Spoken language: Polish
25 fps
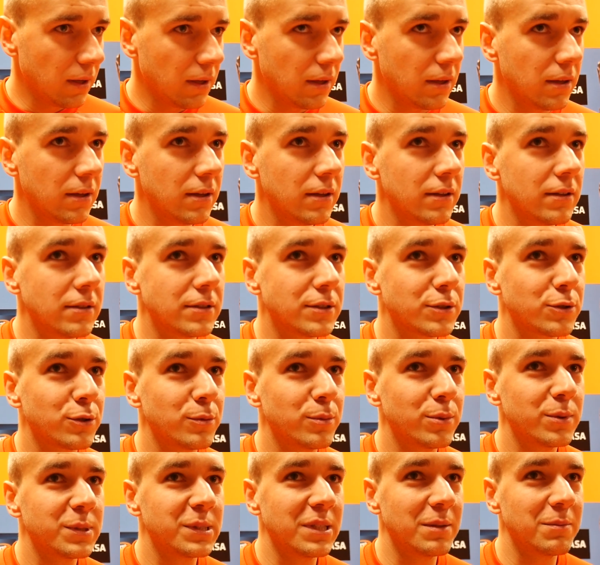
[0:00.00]
Ale z
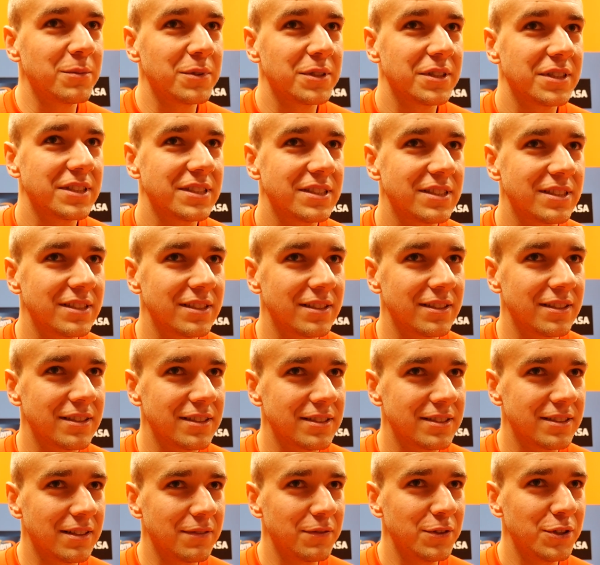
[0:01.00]
Kubą znamy się
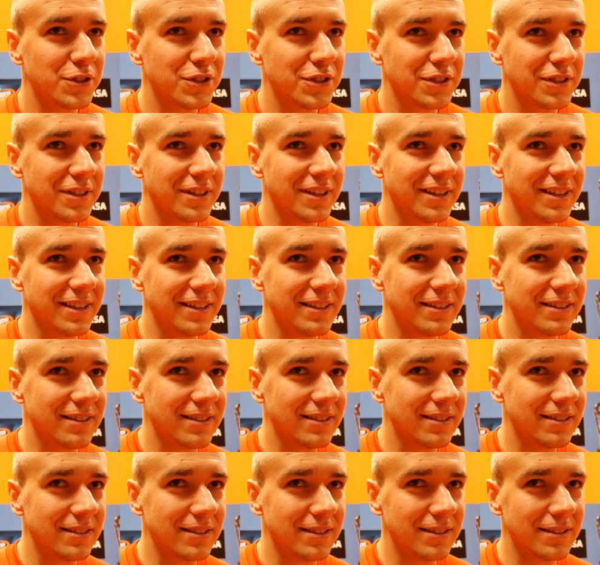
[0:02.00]
z, Zawiszy
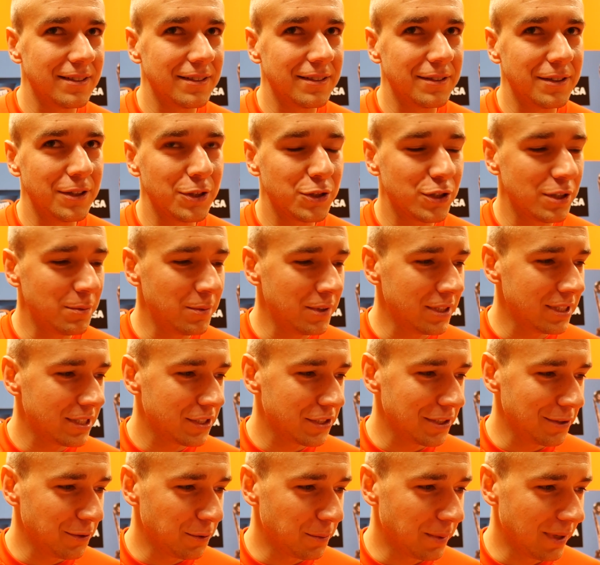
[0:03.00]
i jeszcze mi nie
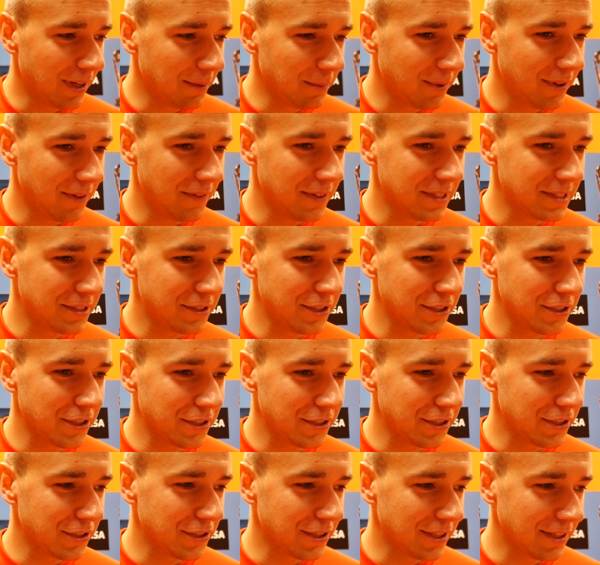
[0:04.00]
strzelił bramki, więc cieszę
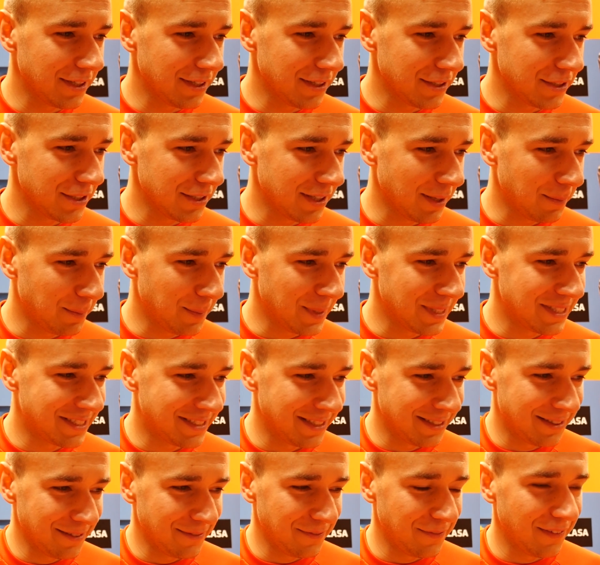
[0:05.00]
się, że, że ta
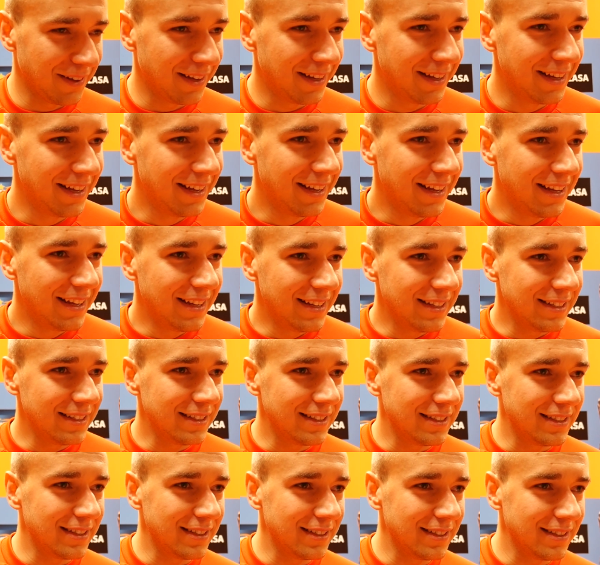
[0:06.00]
passa trwa. E,
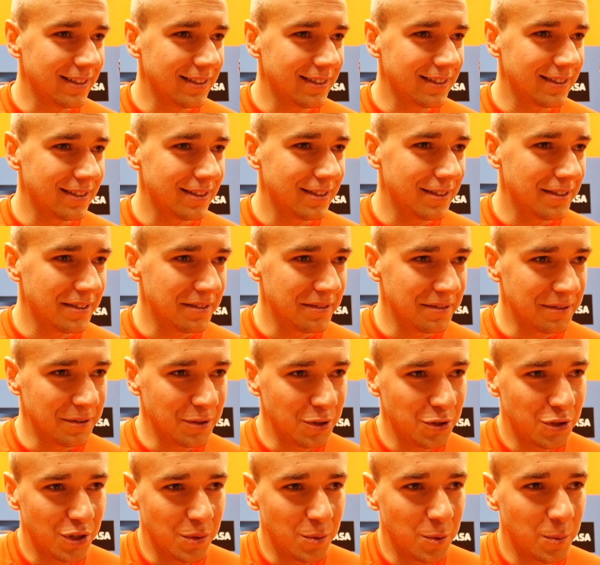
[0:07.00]

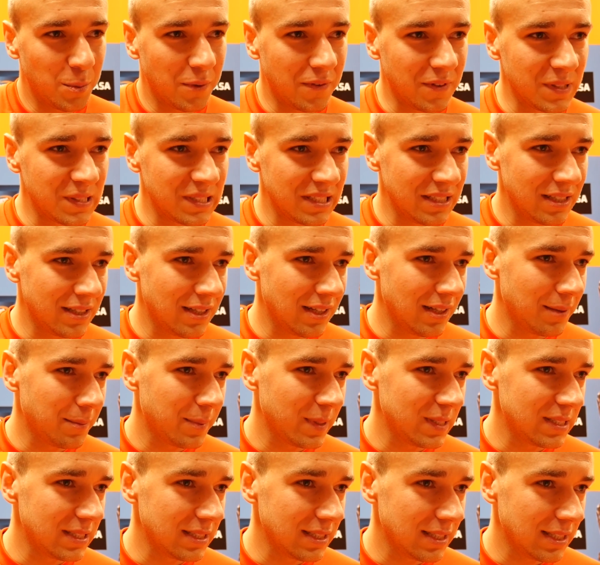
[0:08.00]
życzę mu powodzenia na
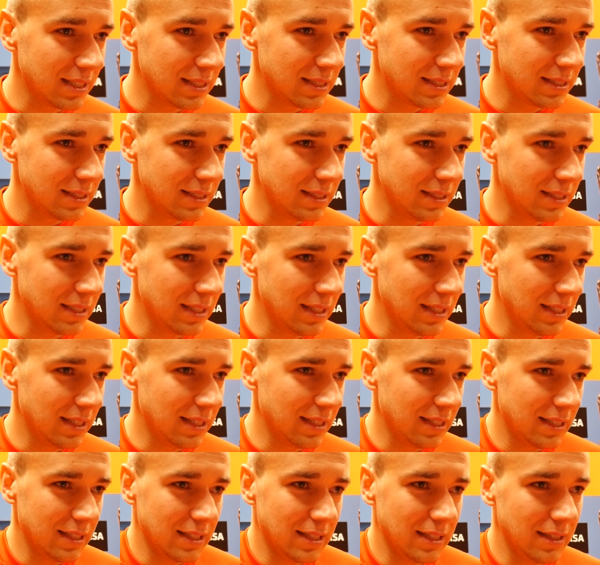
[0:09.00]
reprezentacji,
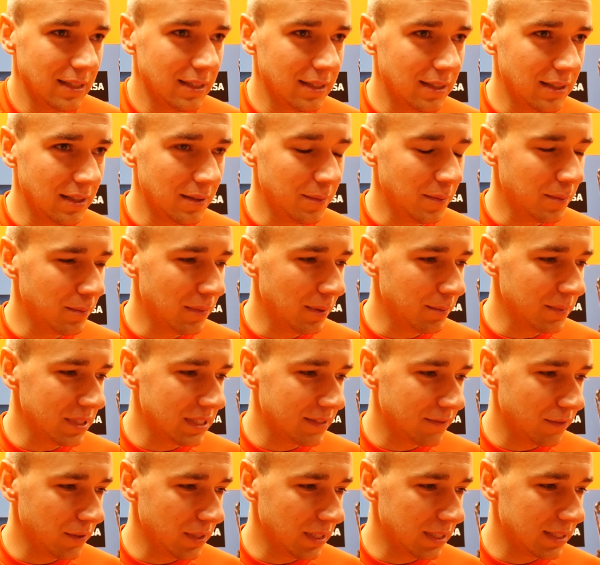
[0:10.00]
ale, ale, ale my mamy
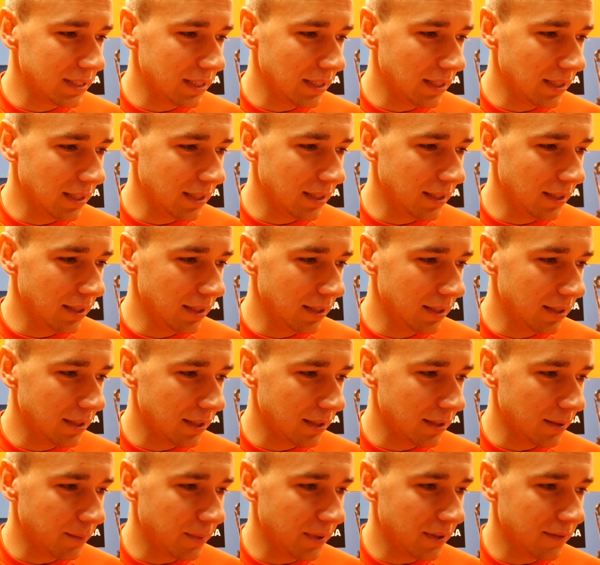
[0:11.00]
swoje cele i, i
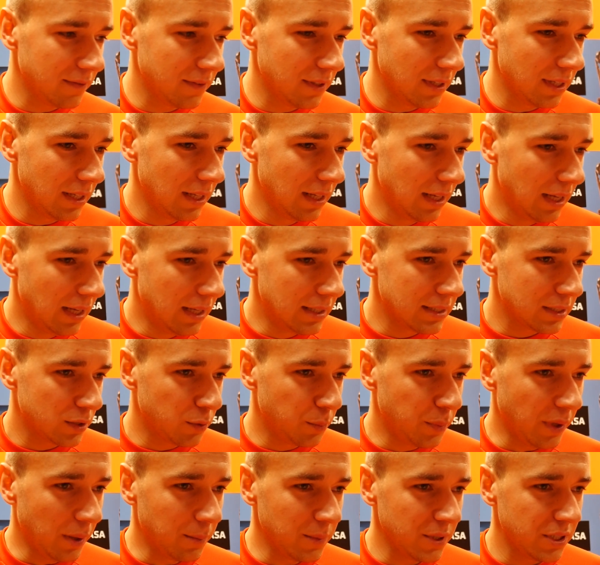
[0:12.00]
tak naprawdę
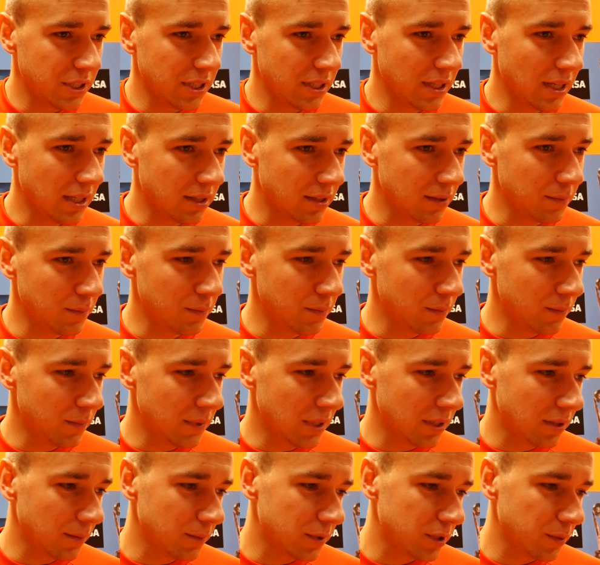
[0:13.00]
skupiamy się na tym,
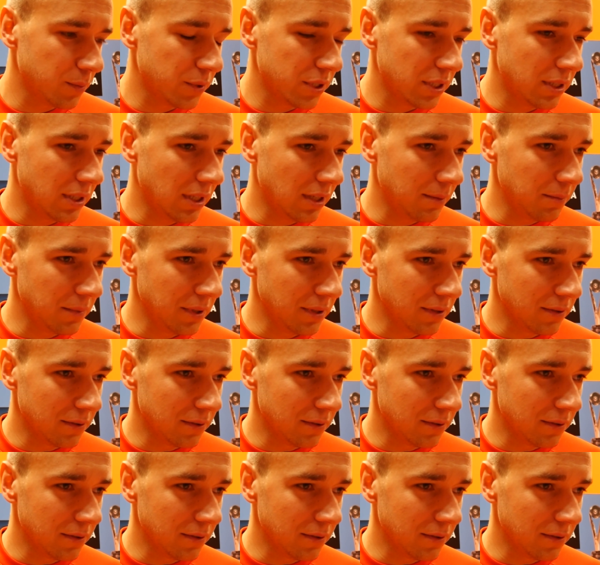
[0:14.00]
na tym co przed nami.